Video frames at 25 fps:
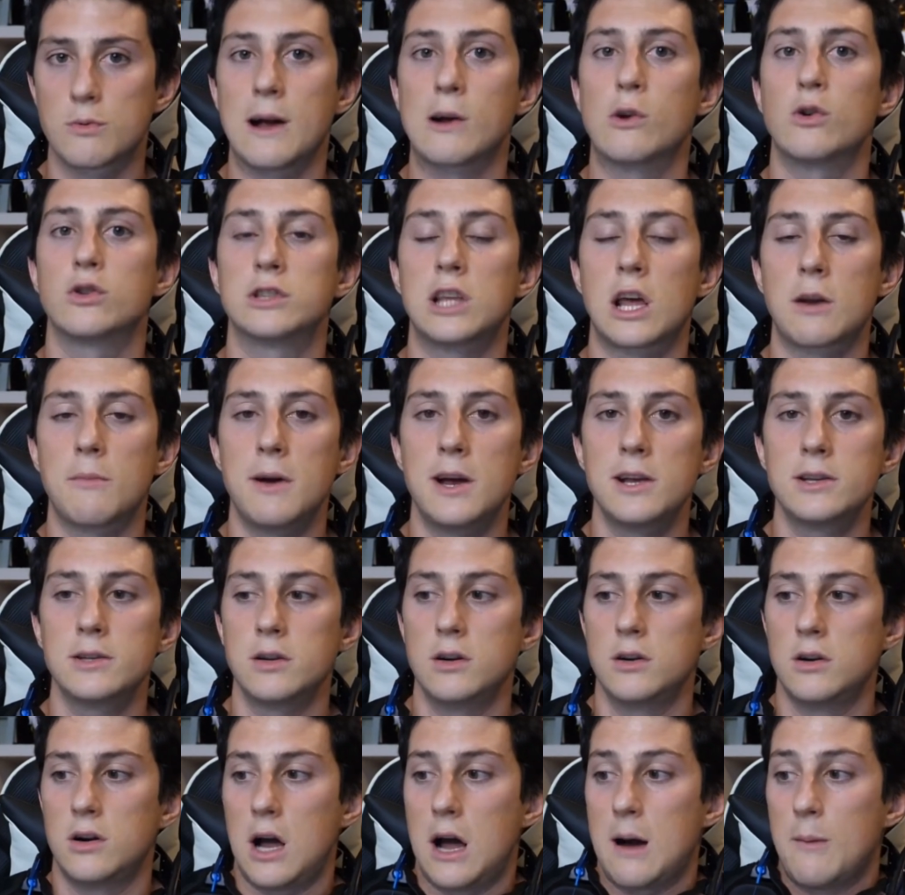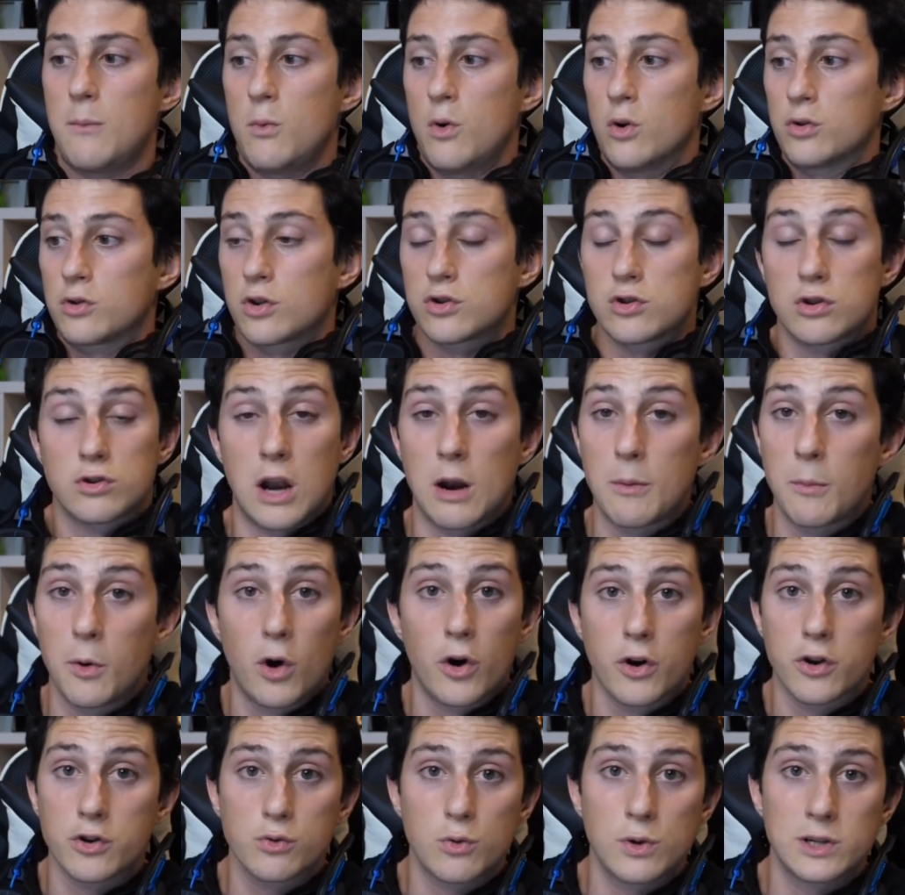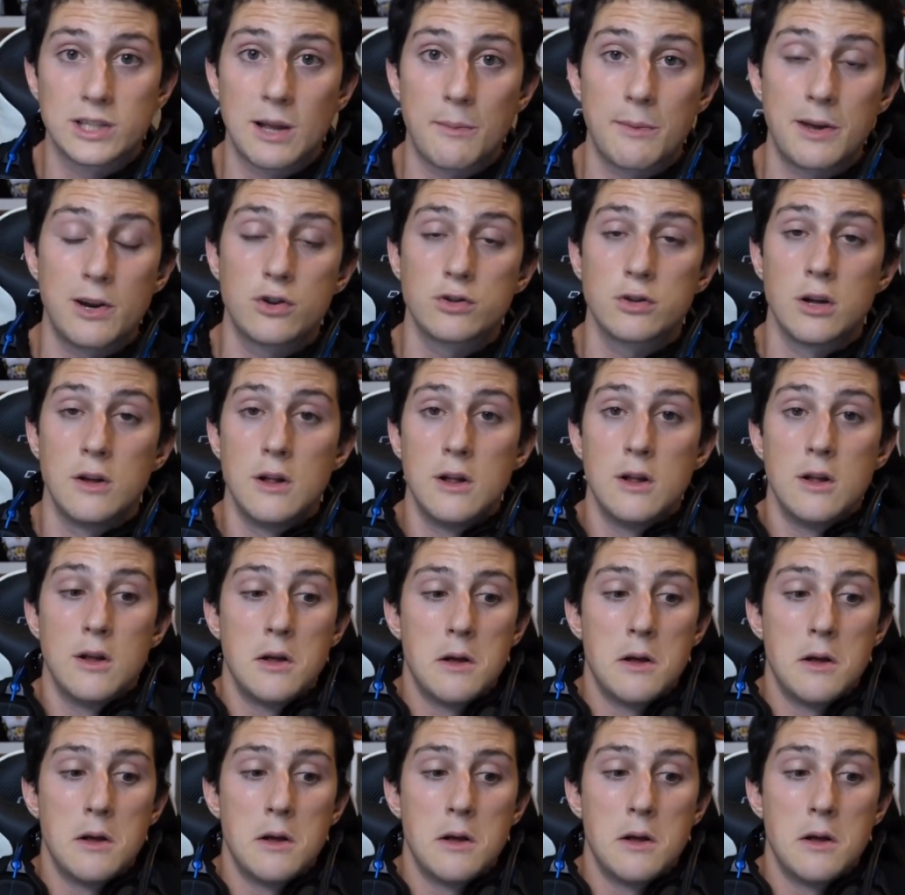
os va a costar más, a otros a lo mejor os cuesta menos.